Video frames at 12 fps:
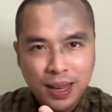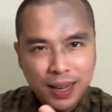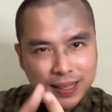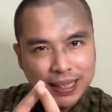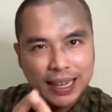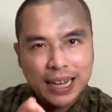
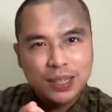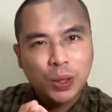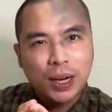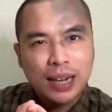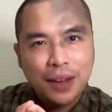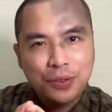Ciri khas
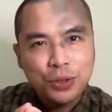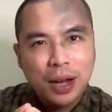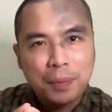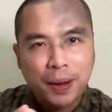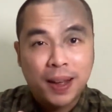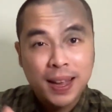orang nafsu
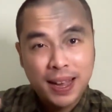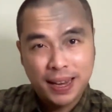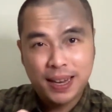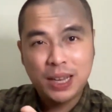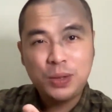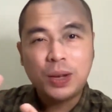apa?
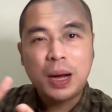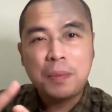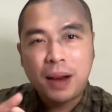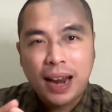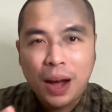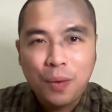Dia suka
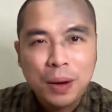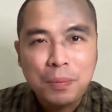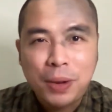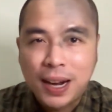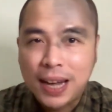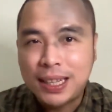melawan
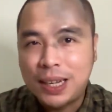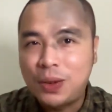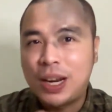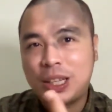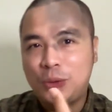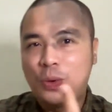perkataan
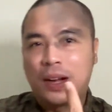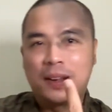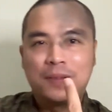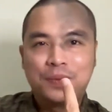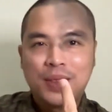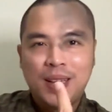orang tua.
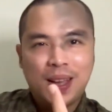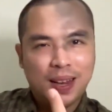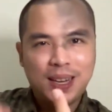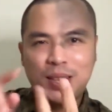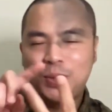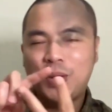
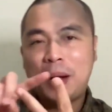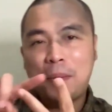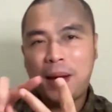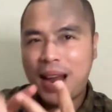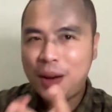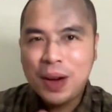Dia suka
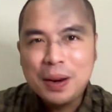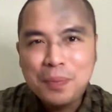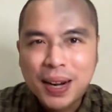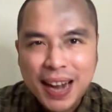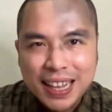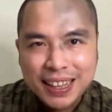melawan
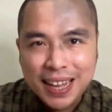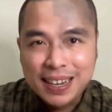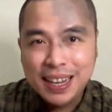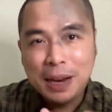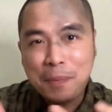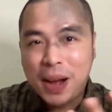perkataan
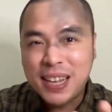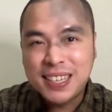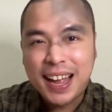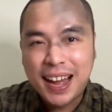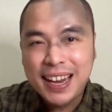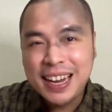dari
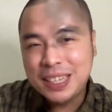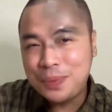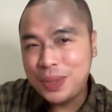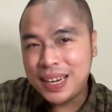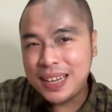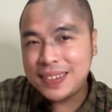pasangan yang
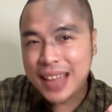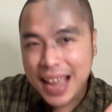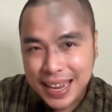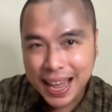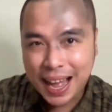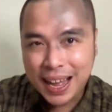sebenarnya
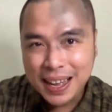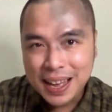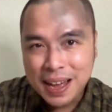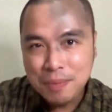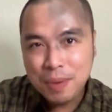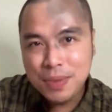sayang
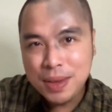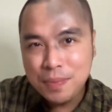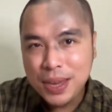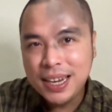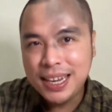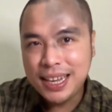
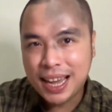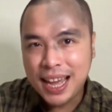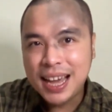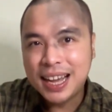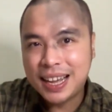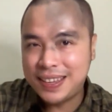membimbing
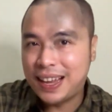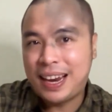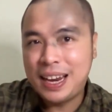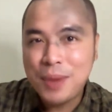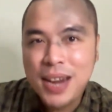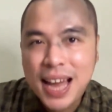dia ke jalan
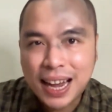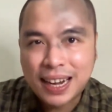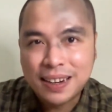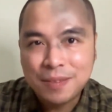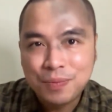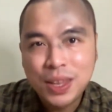yang benar.
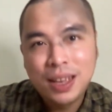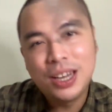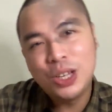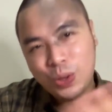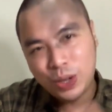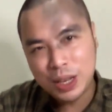
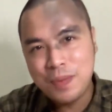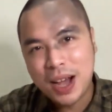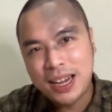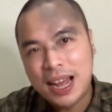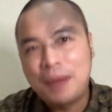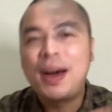Disuruh
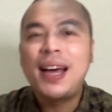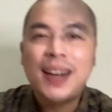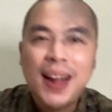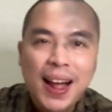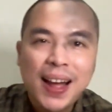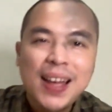ibadah
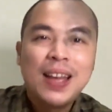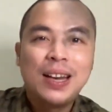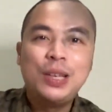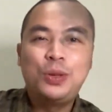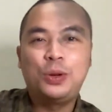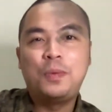marah,
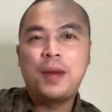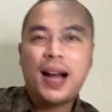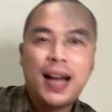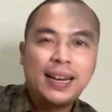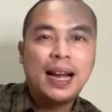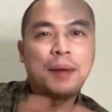disuruh
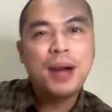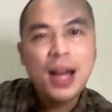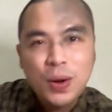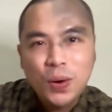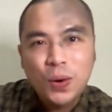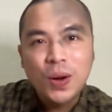makan nggak
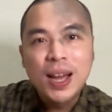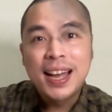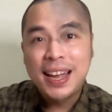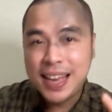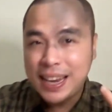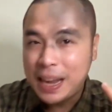mau,
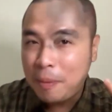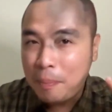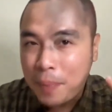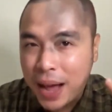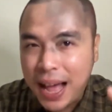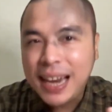dan yang
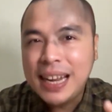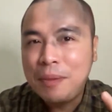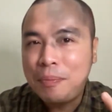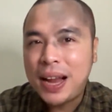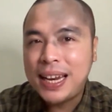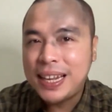
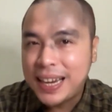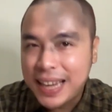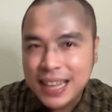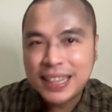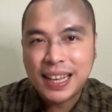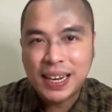paling-paling
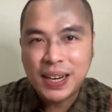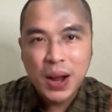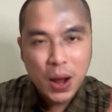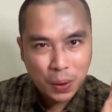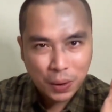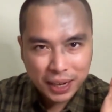kelihatan
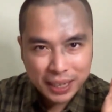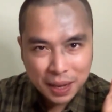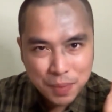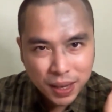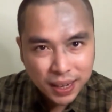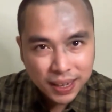orang yang
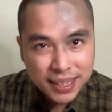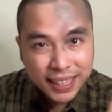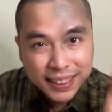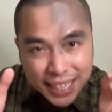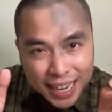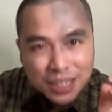bekerja
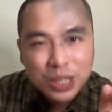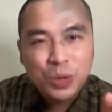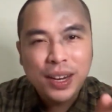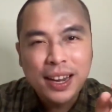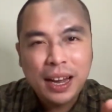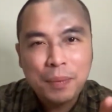tidak
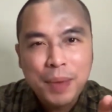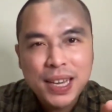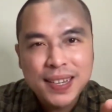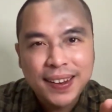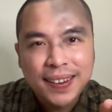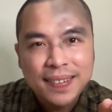sesuai dengan
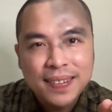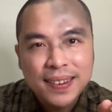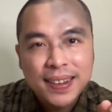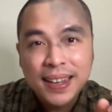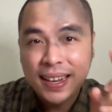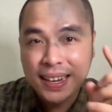passion,
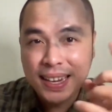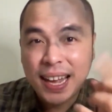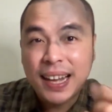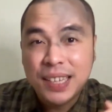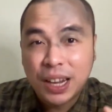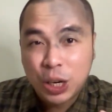dia
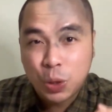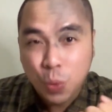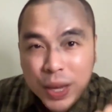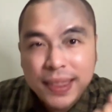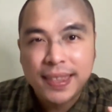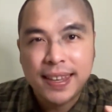ngejar
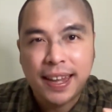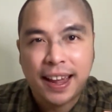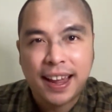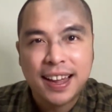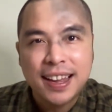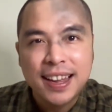duitnya,